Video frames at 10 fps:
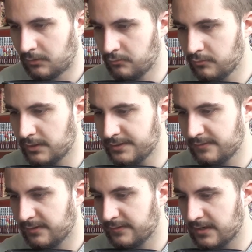Le lundi
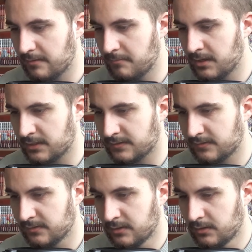21
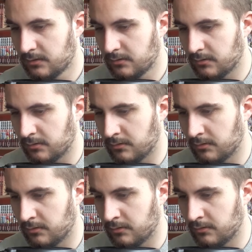mars,
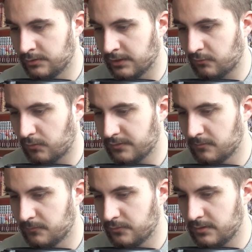euh, il y a trois
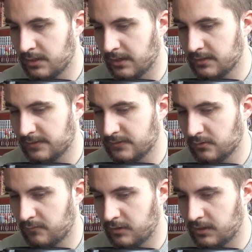tomes de Irene qui
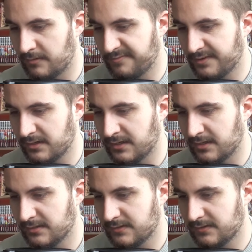sort, voilà la fin de la
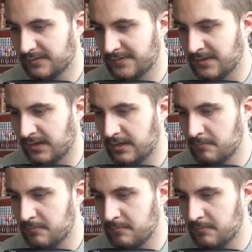série.